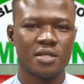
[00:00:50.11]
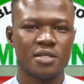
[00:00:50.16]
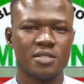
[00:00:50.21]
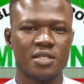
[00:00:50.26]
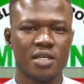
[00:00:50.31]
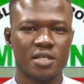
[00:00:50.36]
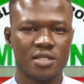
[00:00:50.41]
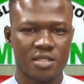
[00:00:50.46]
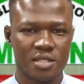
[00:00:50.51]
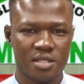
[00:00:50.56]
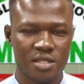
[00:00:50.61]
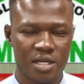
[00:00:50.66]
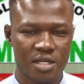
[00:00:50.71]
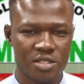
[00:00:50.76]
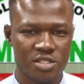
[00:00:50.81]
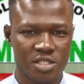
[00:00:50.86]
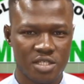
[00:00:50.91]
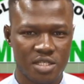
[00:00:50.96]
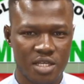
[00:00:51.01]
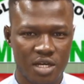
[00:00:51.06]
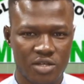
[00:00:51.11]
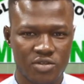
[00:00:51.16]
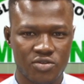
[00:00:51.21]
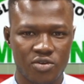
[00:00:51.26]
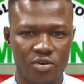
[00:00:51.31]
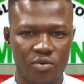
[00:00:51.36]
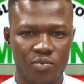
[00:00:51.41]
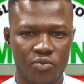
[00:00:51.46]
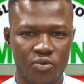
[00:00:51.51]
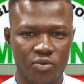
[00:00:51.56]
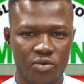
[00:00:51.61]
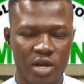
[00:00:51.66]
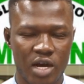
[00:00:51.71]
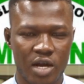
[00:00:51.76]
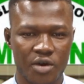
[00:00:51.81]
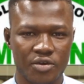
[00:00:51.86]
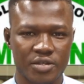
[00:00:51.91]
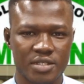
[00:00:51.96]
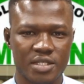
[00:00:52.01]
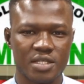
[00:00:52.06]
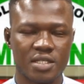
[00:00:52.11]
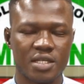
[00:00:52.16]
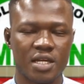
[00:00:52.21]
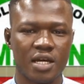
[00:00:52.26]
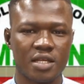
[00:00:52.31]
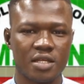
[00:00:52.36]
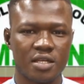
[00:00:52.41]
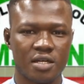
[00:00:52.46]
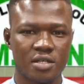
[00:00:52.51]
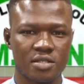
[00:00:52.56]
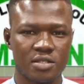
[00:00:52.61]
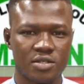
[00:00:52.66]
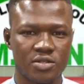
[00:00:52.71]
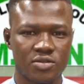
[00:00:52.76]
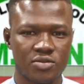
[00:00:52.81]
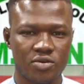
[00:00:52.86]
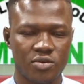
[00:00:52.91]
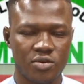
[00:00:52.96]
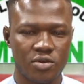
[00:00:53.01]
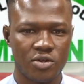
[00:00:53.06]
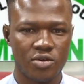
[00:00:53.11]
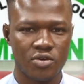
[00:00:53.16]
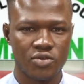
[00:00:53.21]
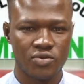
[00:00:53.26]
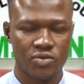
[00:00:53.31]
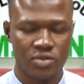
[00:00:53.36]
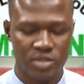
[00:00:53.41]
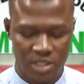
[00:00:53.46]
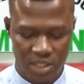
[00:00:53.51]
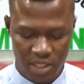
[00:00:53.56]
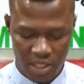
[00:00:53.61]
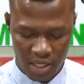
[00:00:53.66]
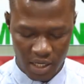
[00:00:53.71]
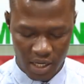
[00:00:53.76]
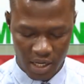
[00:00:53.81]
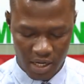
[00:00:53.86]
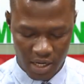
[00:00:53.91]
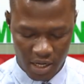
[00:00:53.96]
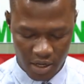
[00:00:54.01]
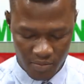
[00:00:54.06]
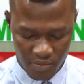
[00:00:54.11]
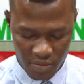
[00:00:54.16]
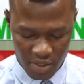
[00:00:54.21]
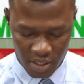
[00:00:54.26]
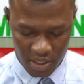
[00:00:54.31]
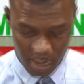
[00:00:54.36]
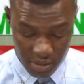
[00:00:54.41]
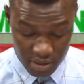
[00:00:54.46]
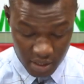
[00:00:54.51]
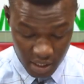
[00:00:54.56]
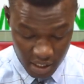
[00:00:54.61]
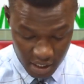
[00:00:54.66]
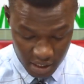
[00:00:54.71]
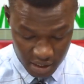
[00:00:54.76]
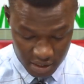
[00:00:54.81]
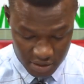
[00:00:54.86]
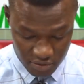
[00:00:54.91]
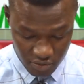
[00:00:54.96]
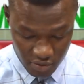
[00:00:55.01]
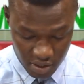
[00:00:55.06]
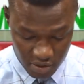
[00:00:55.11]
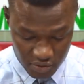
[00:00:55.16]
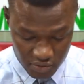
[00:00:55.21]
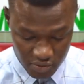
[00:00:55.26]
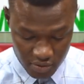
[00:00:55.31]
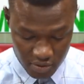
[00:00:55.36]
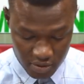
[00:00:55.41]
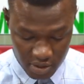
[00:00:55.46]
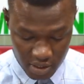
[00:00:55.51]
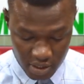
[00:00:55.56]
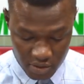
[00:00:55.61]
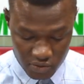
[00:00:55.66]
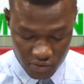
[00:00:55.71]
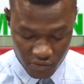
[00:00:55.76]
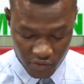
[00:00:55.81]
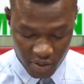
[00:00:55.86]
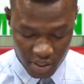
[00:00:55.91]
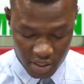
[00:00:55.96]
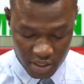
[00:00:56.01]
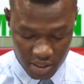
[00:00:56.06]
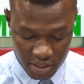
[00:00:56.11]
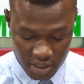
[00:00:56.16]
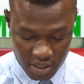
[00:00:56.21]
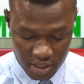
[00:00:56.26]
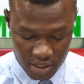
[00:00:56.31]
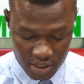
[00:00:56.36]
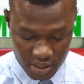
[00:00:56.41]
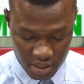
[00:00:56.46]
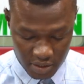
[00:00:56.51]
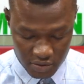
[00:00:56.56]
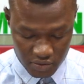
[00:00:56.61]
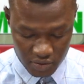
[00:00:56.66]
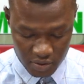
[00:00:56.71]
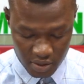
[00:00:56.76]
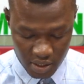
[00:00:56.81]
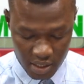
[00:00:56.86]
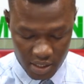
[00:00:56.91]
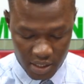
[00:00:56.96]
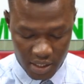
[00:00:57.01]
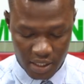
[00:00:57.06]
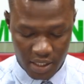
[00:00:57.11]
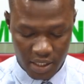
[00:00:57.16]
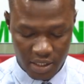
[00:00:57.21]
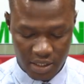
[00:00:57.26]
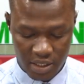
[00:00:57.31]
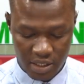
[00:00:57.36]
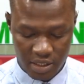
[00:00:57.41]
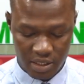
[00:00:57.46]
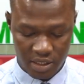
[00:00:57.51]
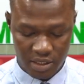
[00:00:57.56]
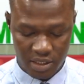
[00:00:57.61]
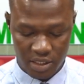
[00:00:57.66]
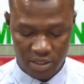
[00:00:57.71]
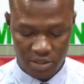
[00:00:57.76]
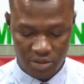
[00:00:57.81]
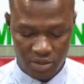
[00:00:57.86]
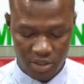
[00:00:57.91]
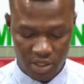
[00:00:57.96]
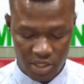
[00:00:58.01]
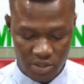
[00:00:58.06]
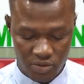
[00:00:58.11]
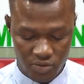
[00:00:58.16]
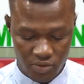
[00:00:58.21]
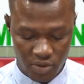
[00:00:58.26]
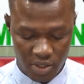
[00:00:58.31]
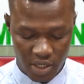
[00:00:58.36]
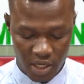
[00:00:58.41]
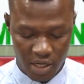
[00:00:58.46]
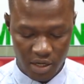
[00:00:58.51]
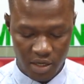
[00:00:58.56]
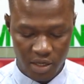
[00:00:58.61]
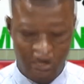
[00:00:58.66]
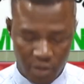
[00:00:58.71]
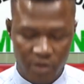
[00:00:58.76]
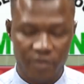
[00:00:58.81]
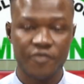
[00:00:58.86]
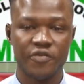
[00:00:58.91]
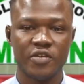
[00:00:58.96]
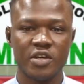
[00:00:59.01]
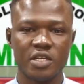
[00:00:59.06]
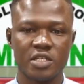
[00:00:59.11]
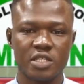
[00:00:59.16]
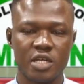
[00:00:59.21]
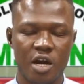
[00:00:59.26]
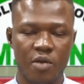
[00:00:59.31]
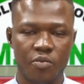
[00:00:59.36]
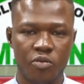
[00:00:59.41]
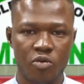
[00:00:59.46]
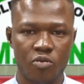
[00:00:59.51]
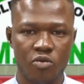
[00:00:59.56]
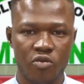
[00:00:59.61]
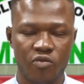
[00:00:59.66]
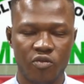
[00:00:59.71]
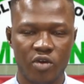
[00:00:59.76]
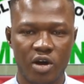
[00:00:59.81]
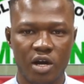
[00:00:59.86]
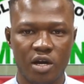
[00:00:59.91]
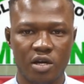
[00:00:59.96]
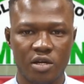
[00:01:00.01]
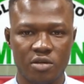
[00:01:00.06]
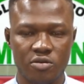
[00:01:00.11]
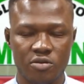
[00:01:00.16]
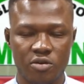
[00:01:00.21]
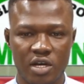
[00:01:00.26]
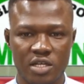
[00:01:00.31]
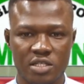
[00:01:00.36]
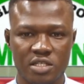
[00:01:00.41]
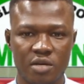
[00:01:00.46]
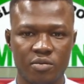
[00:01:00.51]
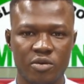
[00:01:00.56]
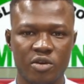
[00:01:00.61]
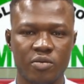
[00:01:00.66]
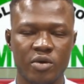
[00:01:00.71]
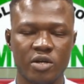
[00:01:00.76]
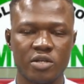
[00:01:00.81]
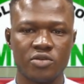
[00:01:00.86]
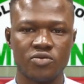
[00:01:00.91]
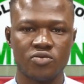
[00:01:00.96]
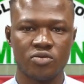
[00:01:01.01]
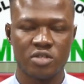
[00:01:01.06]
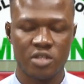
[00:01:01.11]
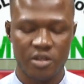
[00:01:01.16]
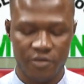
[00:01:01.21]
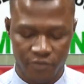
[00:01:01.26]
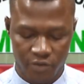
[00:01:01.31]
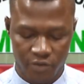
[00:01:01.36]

Cette synergie d'action pour la réussite de la transition et le soutien à l'armée dans la restauration de la souveraineté nationale et l'intégrité du territorial vise à promouvoir le rassemblement de toutes les